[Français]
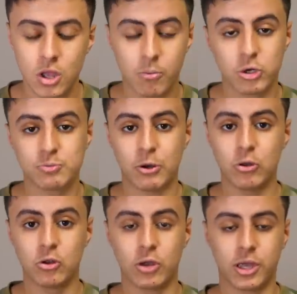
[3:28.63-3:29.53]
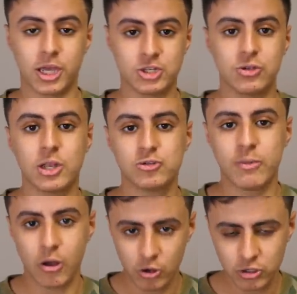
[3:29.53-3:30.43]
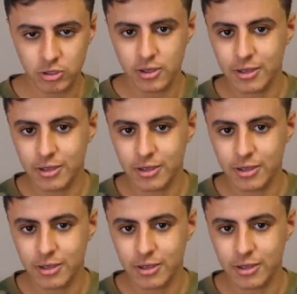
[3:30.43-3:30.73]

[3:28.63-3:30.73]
Moi, je parle une langue régionale du Maroc